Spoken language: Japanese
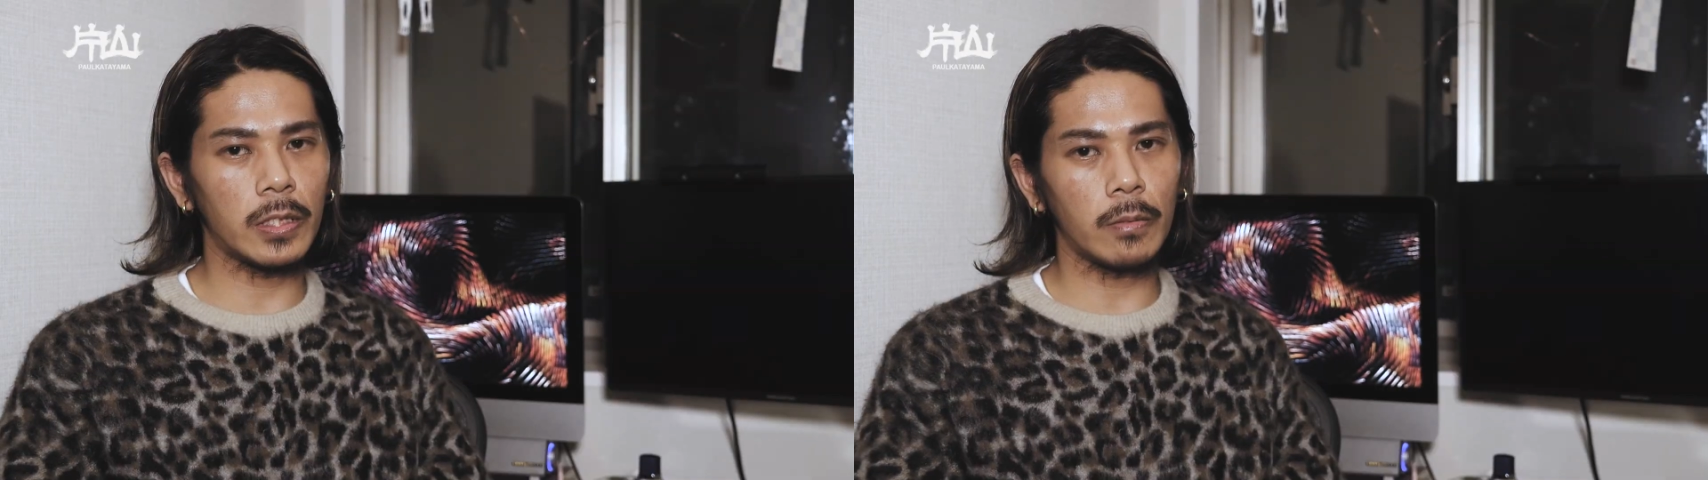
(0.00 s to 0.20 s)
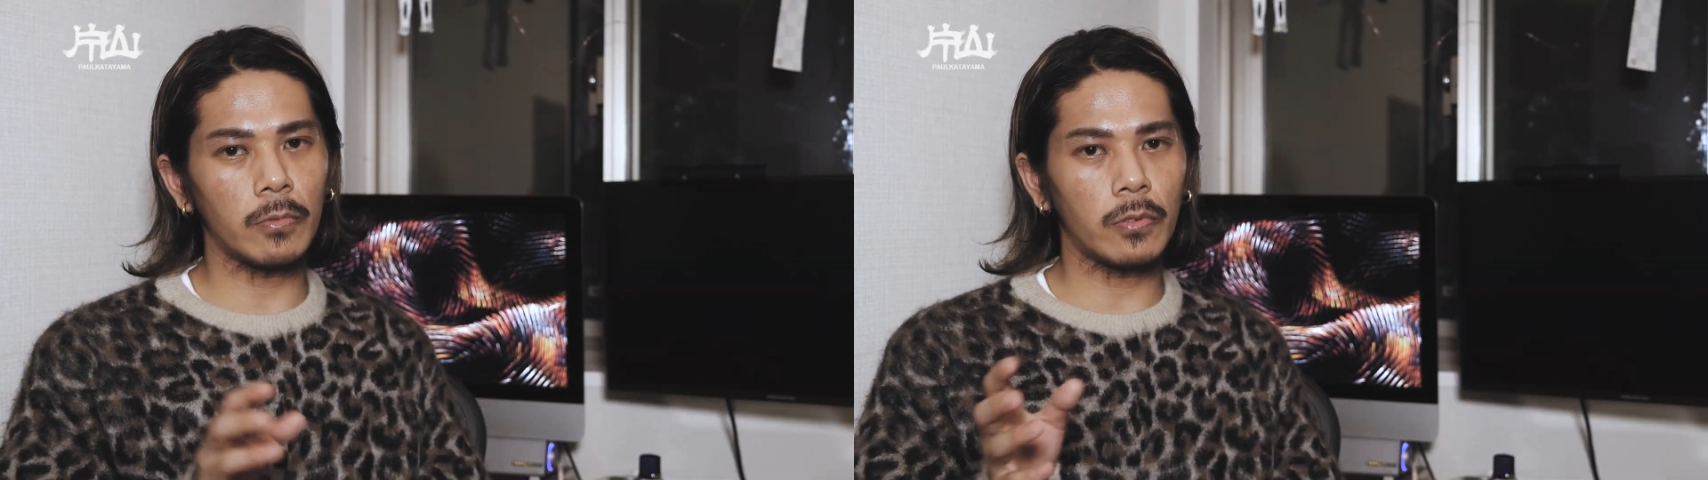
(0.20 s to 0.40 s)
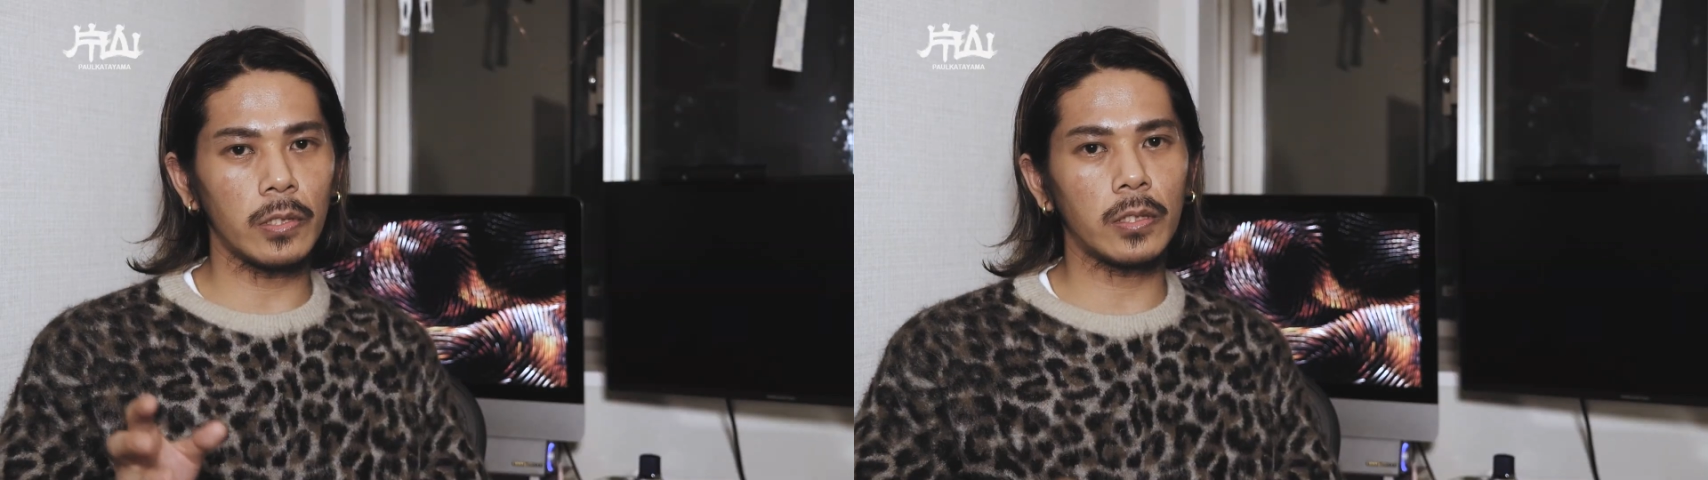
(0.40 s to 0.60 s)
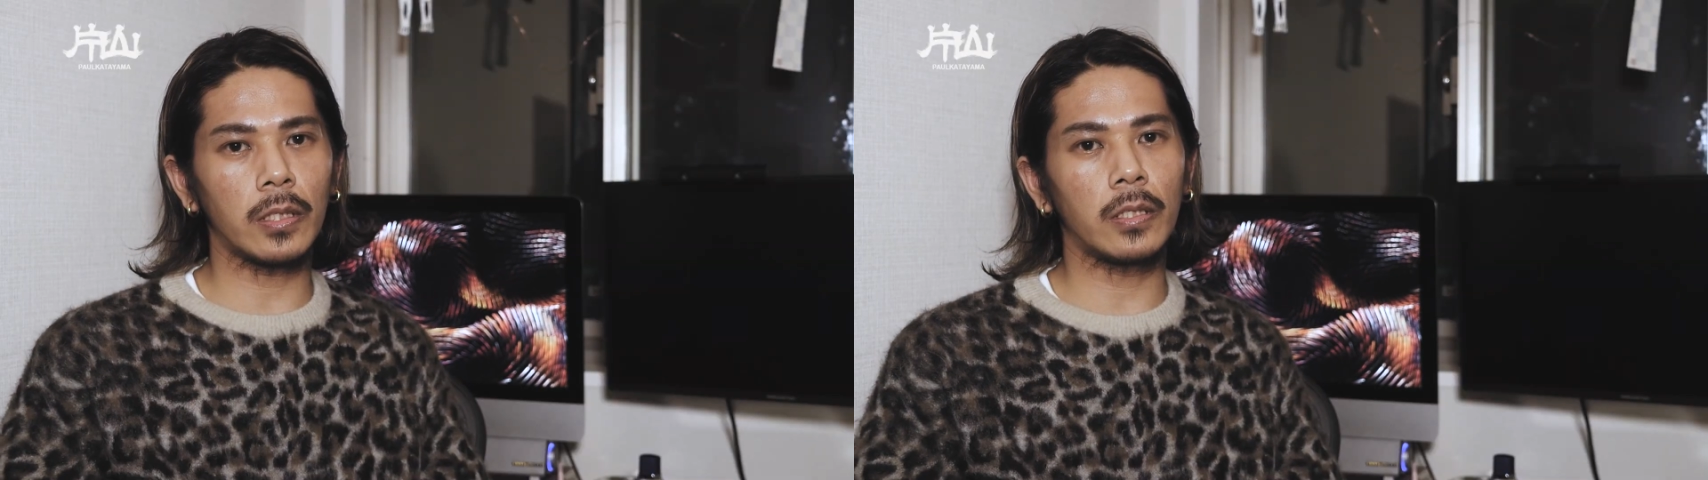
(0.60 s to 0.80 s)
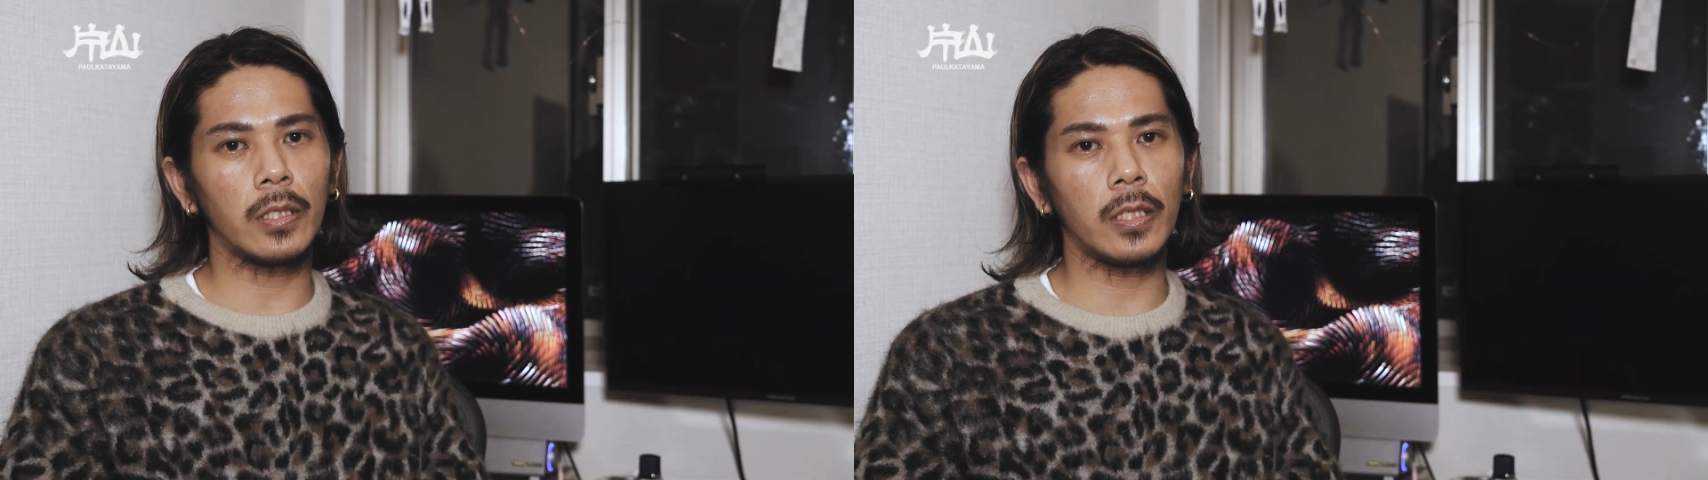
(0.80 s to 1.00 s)
さんも堀市
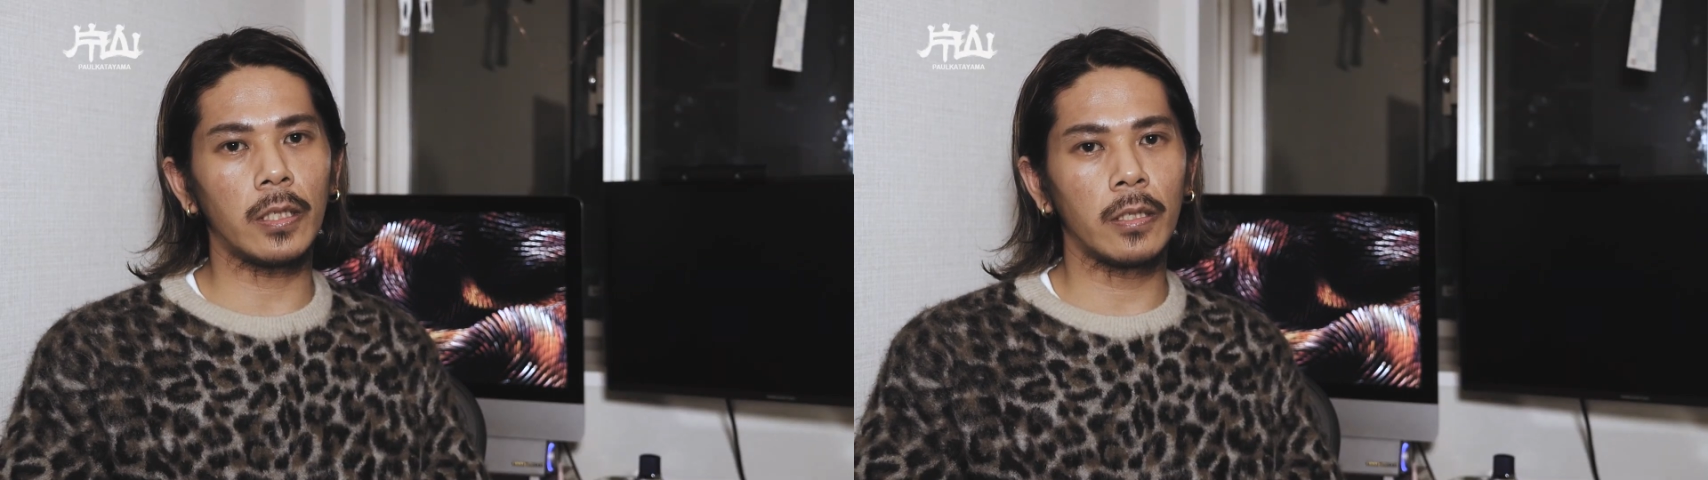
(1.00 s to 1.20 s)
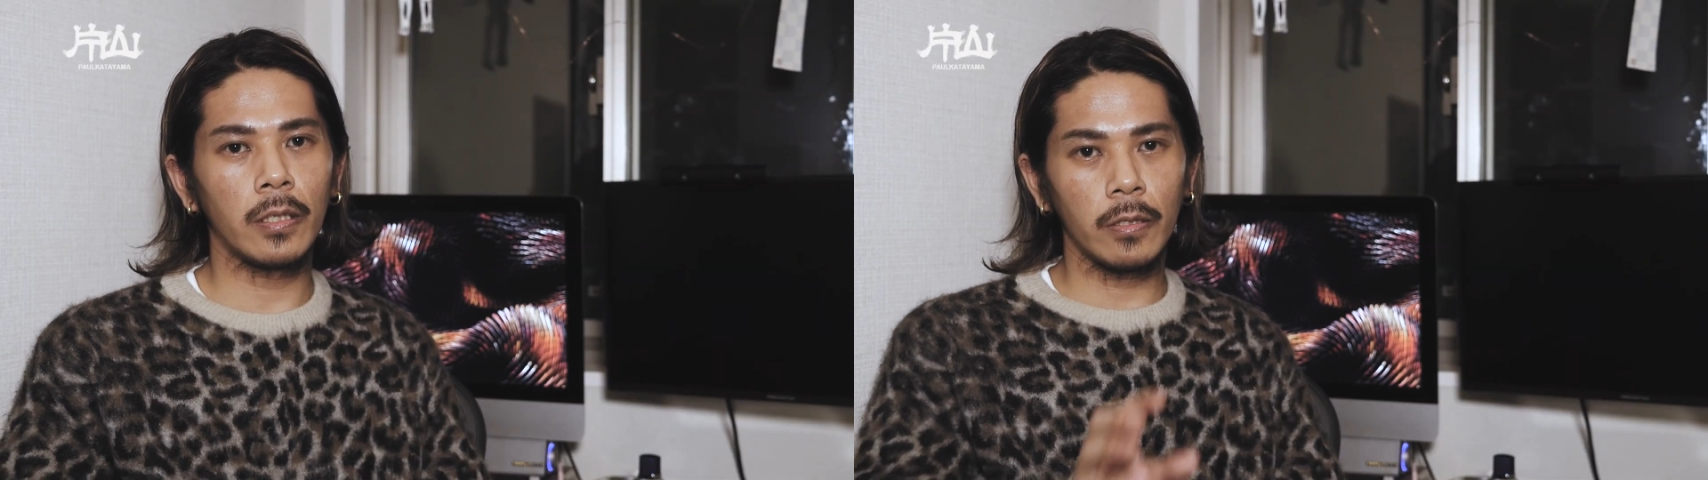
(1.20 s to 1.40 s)
さんで